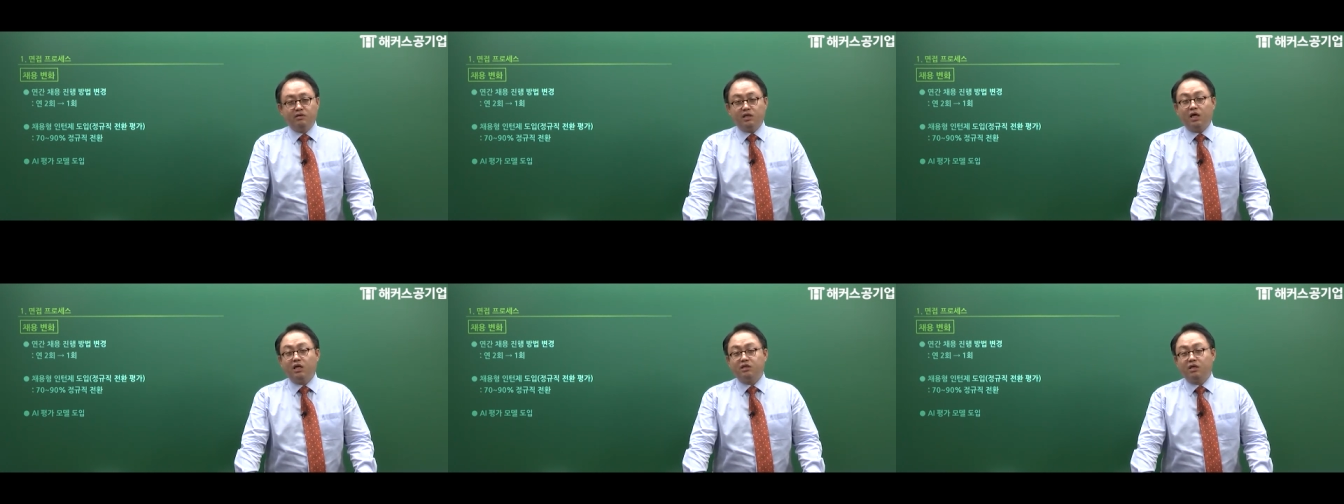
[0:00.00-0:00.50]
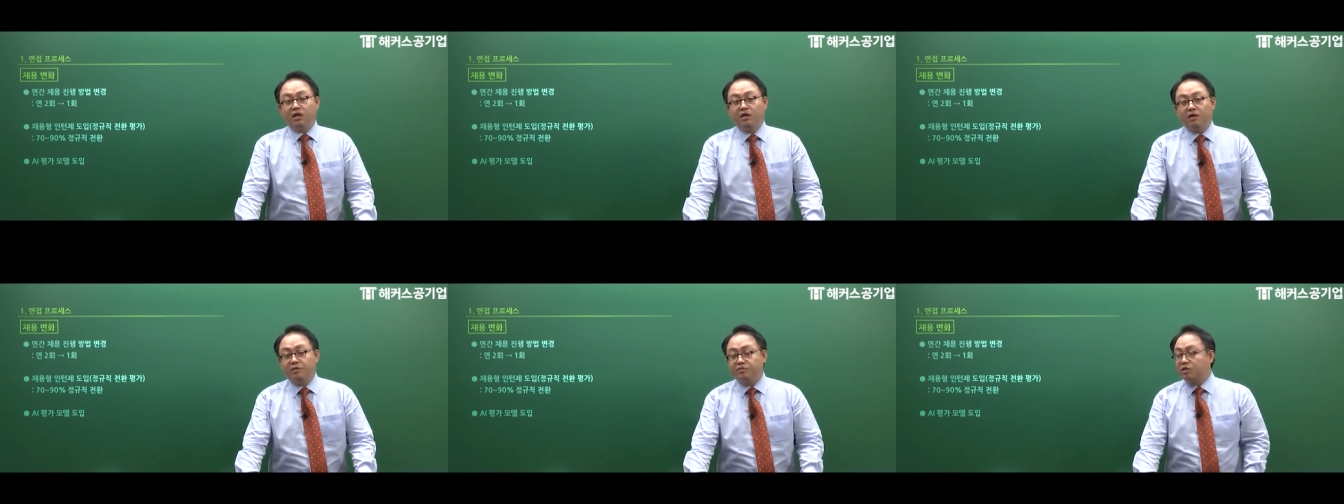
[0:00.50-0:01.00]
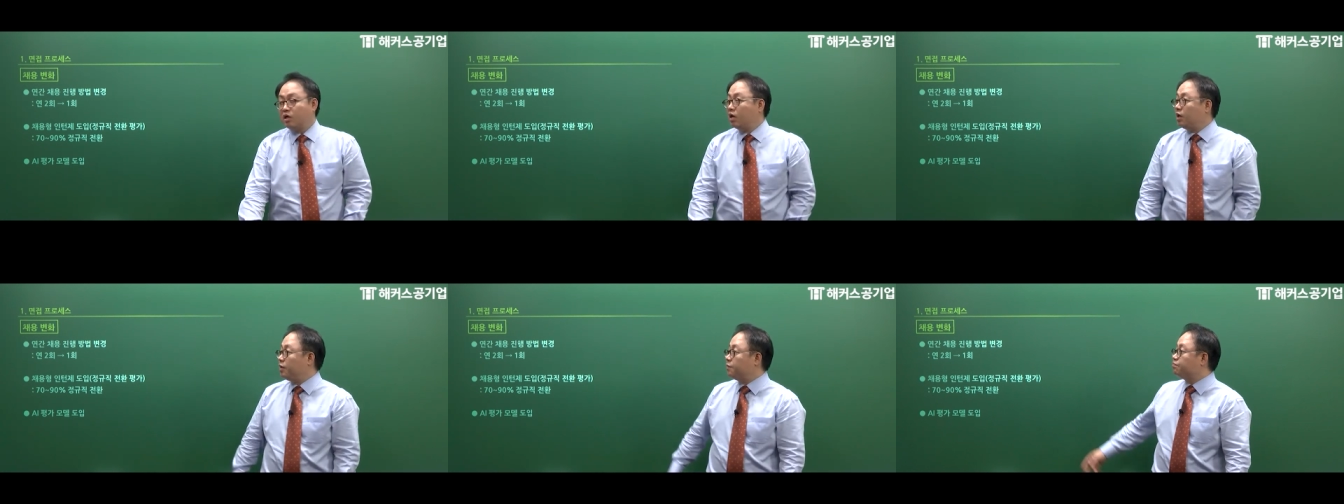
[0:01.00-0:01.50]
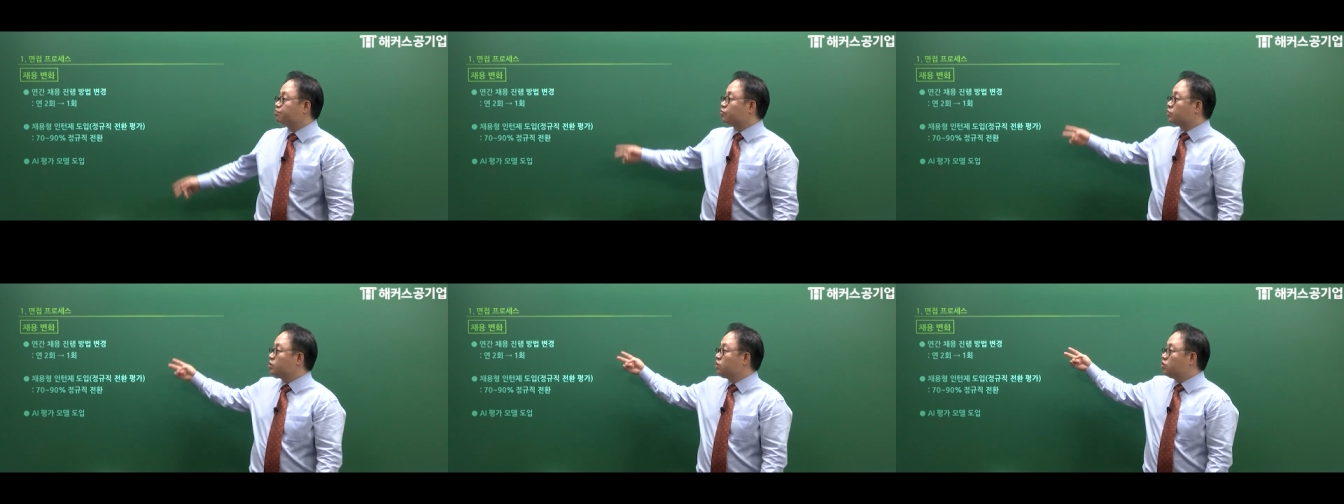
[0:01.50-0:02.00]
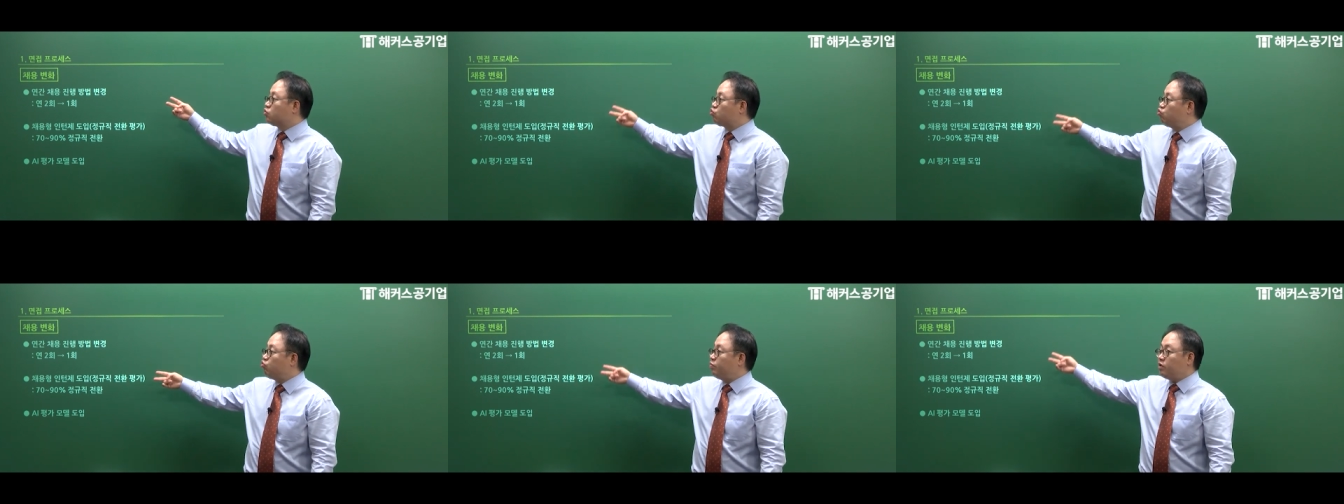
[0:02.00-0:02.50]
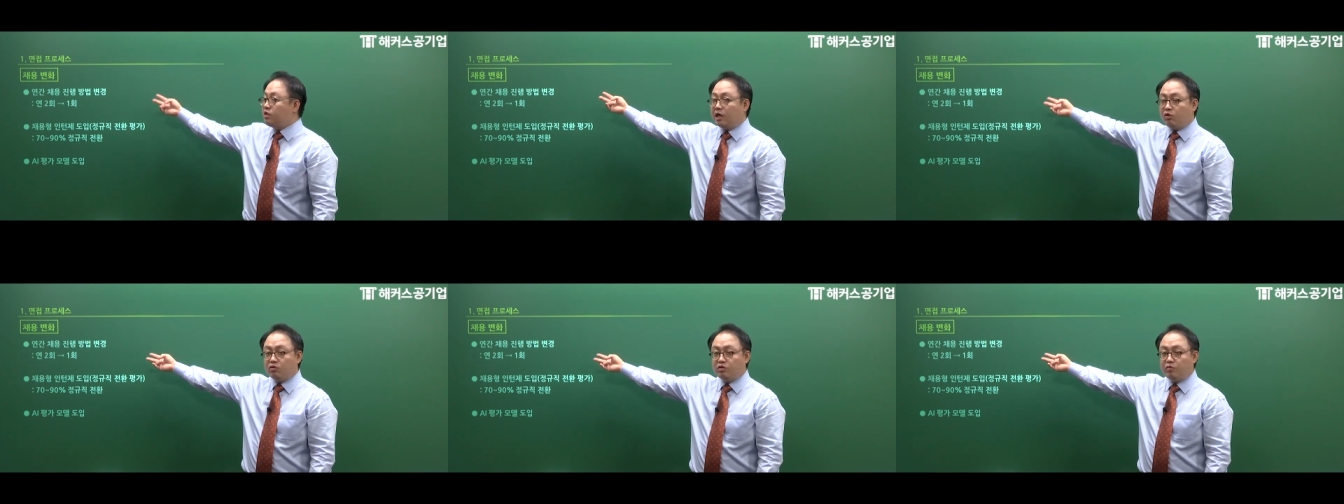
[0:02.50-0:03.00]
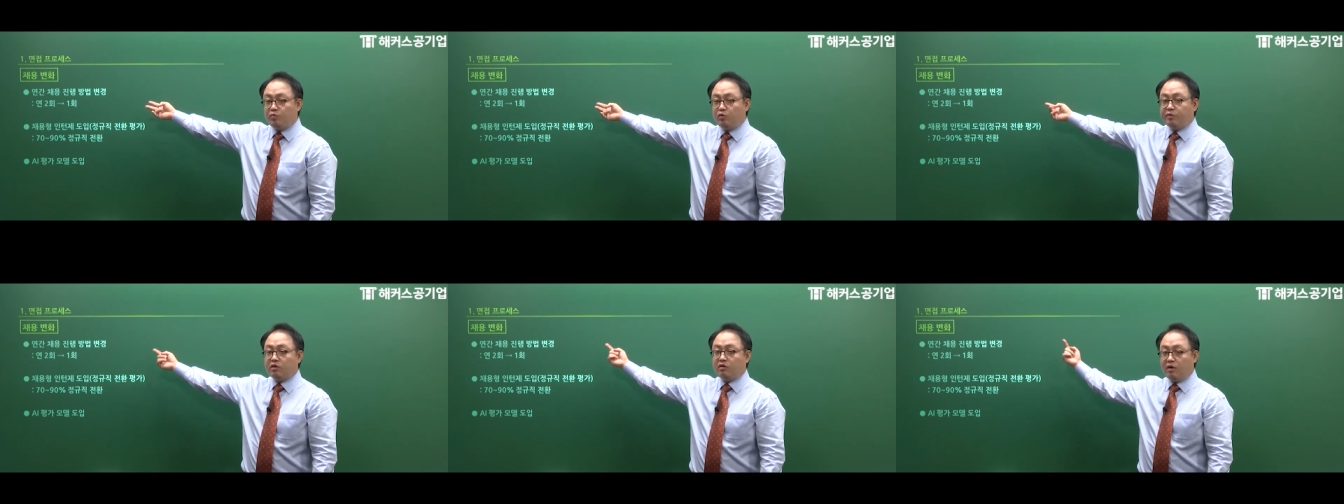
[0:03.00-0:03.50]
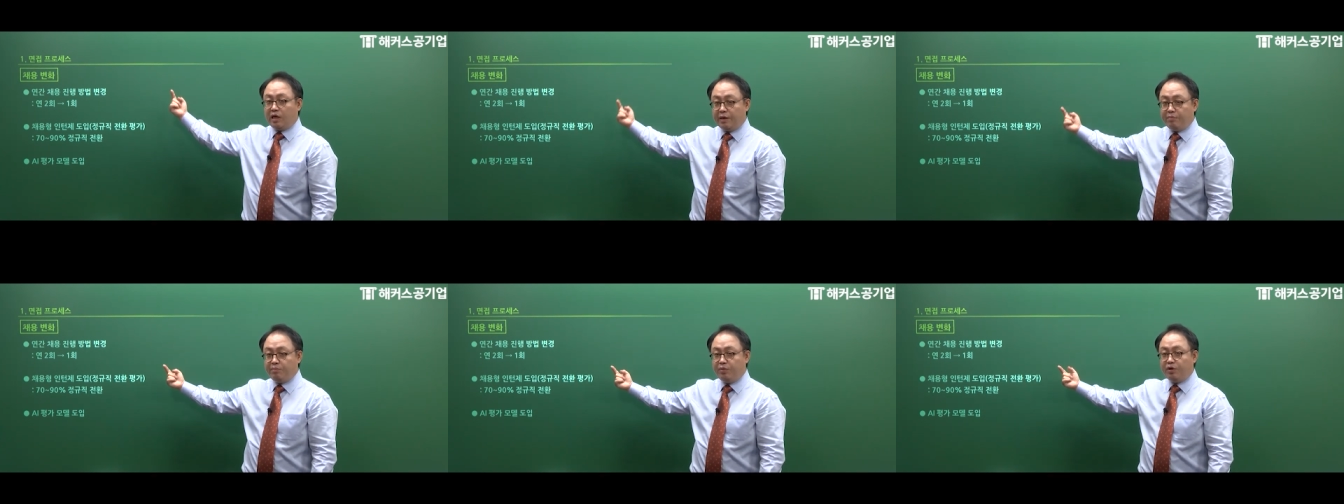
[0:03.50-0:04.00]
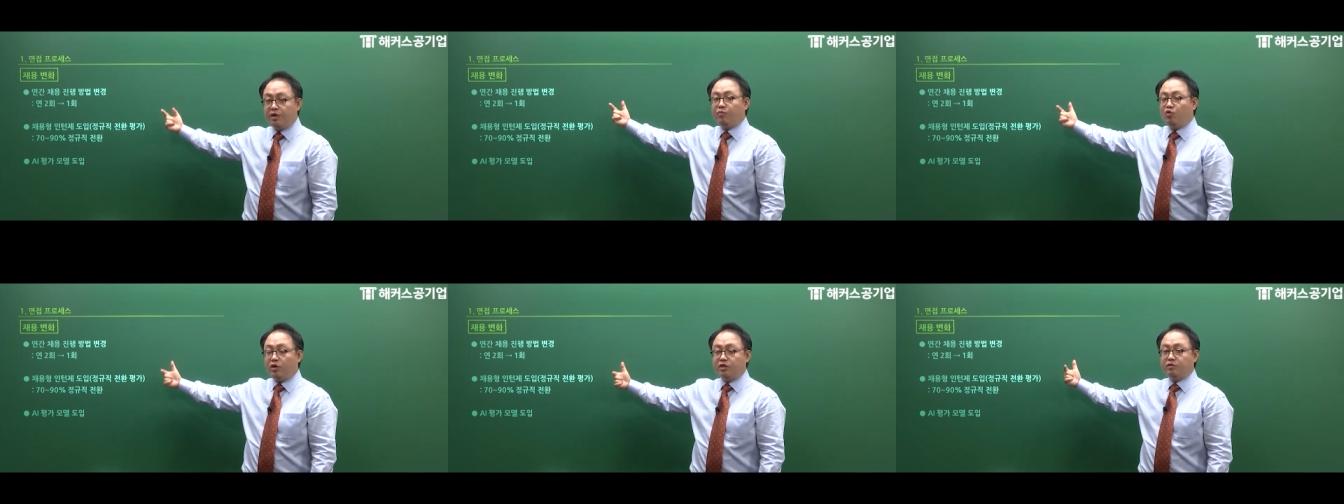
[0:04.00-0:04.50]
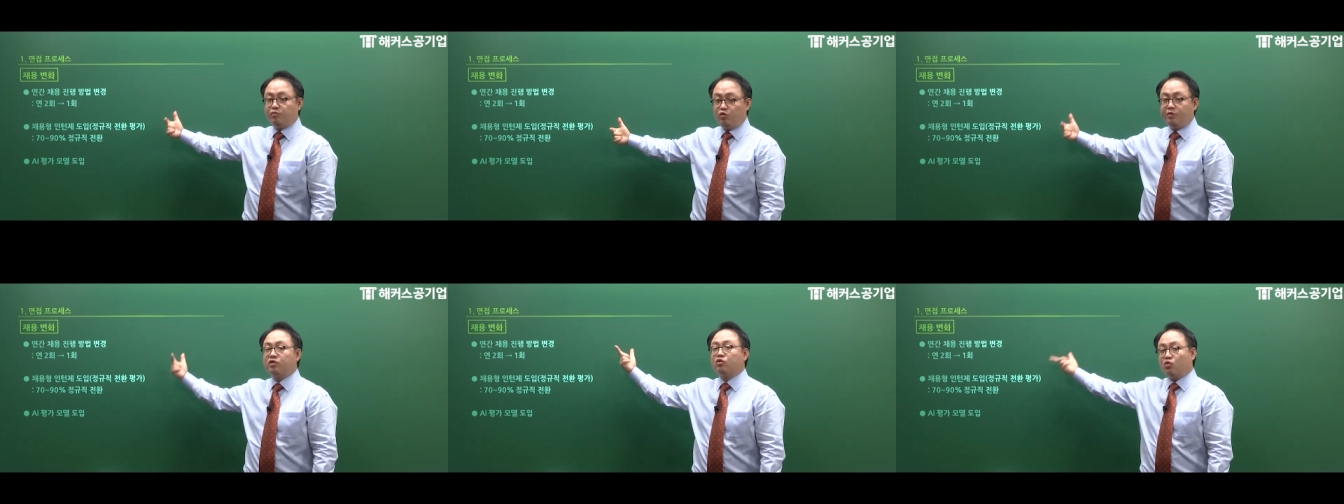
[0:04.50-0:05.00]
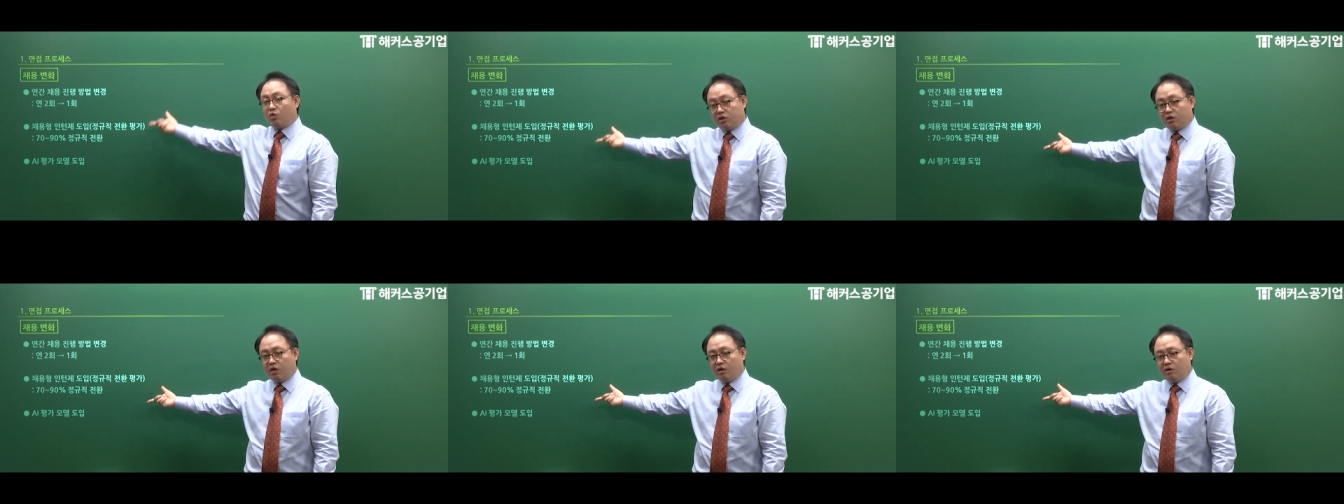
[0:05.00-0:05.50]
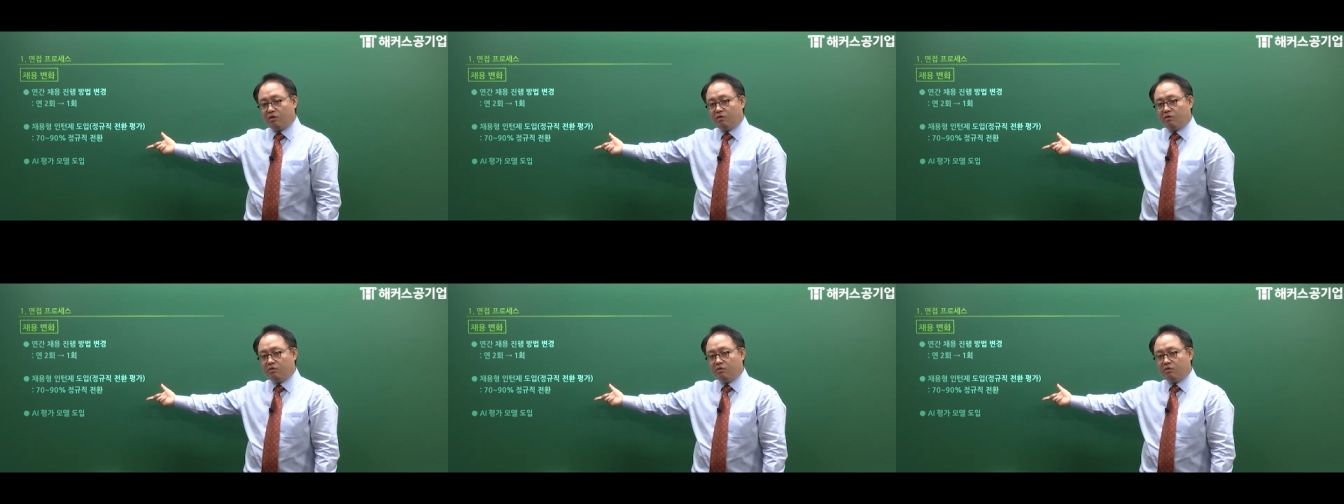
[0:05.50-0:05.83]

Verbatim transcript: 자 하나씩 얘기합시다. 두 번 나눠서 뽑을 거 한 번에 몰아서 뽑아도 똑같아요.